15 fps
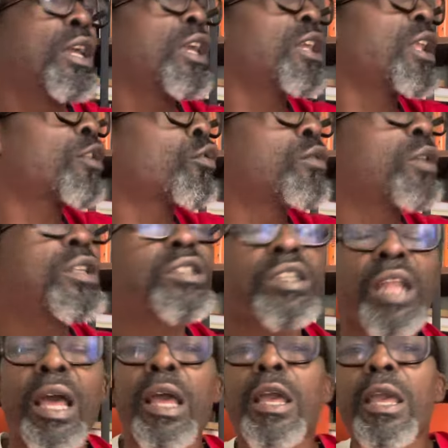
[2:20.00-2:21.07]
il a donné
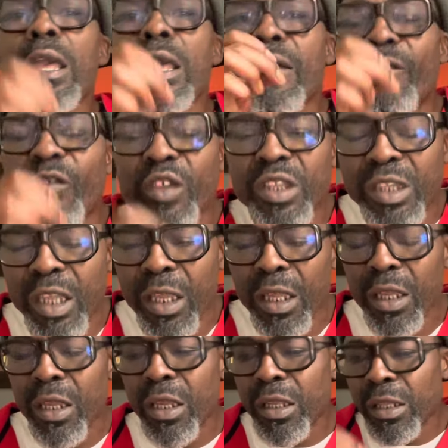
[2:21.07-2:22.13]
cela, évitez